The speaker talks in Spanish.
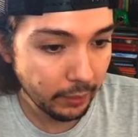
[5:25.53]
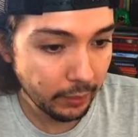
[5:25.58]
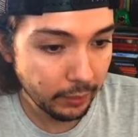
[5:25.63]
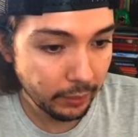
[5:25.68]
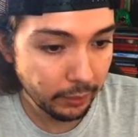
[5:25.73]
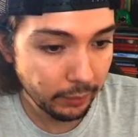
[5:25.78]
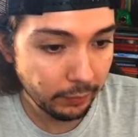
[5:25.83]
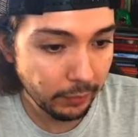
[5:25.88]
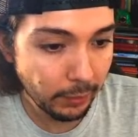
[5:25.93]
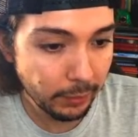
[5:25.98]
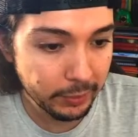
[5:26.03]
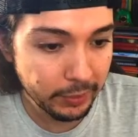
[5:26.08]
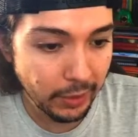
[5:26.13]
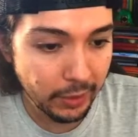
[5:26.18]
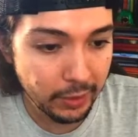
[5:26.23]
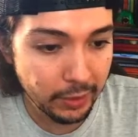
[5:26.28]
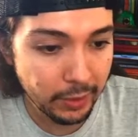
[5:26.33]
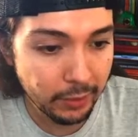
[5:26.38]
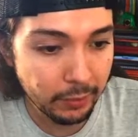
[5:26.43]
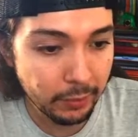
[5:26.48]
Nos vamos a
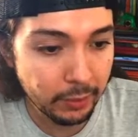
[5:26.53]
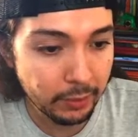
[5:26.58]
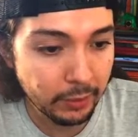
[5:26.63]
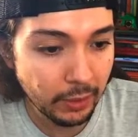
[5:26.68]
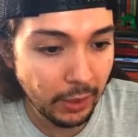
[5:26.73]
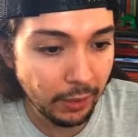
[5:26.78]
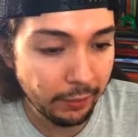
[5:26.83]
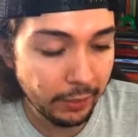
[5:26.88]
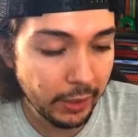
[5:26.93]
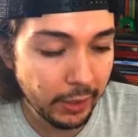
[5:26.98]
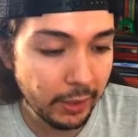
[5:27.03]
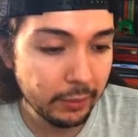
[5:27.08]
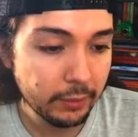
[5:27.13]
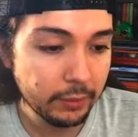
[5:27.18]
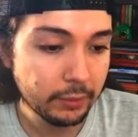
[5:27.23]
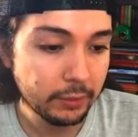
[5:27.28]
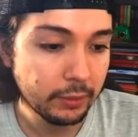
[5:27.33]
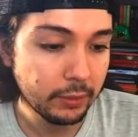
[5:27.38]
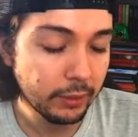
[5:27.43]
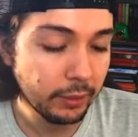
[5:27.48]
archivo, abrir
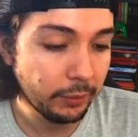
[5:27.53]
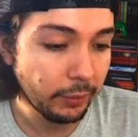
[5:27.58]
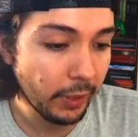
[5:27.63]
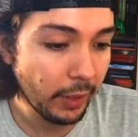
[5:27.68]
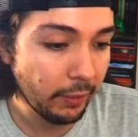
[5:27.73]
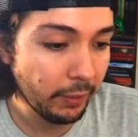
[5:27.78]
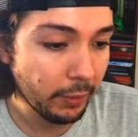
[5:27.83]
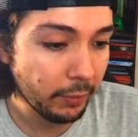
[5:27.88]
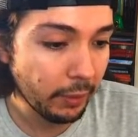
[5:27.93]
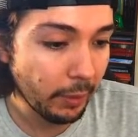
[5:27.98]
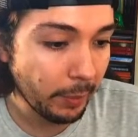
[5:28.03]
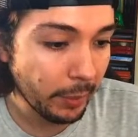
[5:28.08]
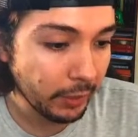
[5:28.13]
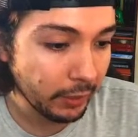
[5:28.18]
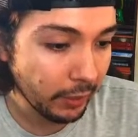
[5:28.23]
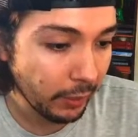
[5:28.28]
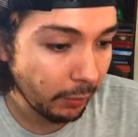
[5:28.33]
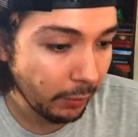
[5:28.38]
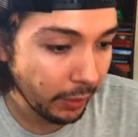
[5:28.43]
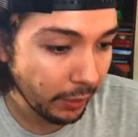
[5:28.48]
y voy a abrir una
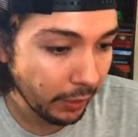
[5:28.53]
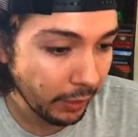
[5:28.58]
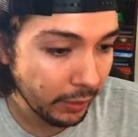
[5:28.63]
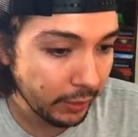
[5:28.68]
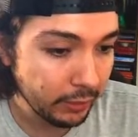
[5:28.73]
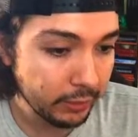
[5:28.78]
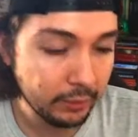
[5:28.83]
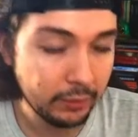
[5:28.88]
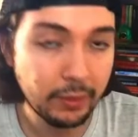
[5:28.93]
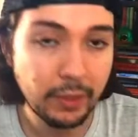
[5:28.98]
partida guardada,